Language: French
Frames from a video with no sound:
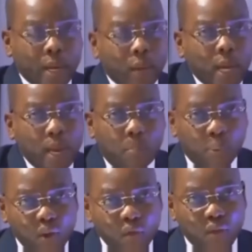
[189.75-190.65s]
on a les
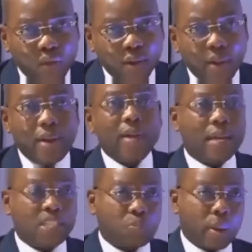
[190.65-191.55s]
preuves et ils
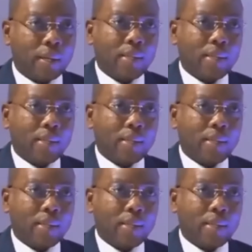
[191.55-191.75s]
n'agissent pas.